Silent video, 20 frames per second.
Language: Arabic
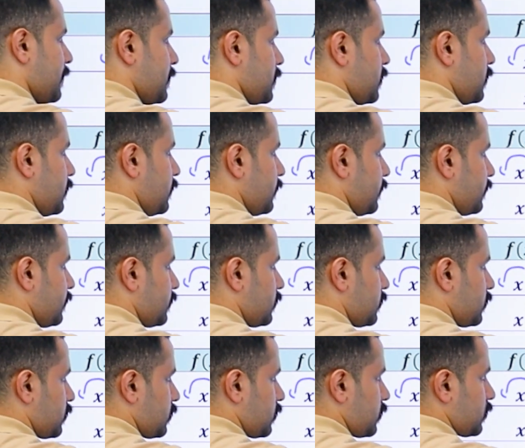5
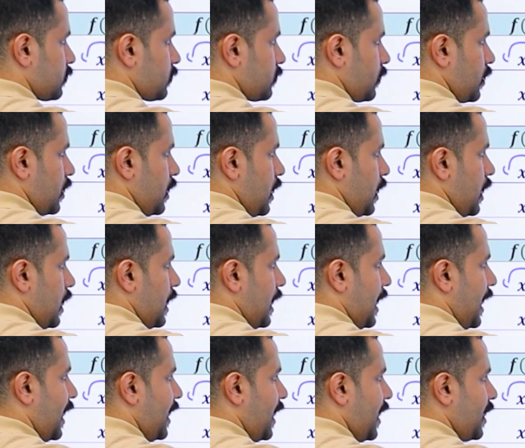
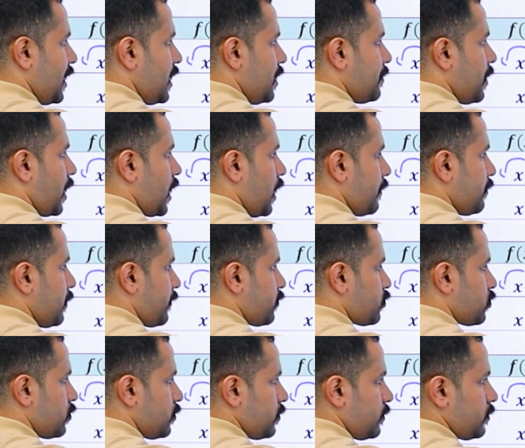على المقام
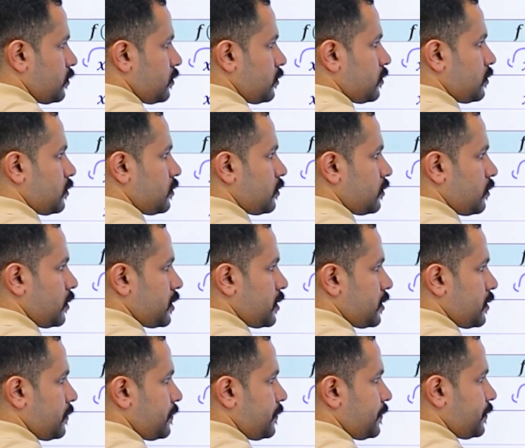نفسه
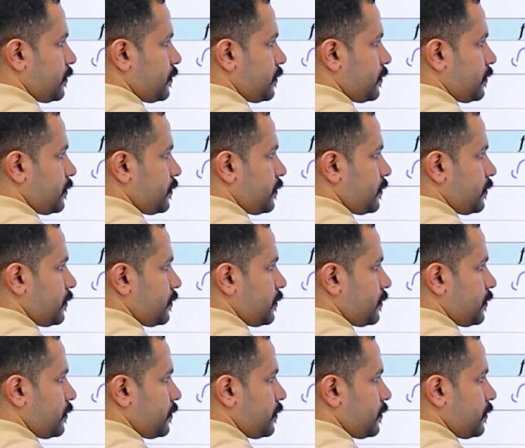بس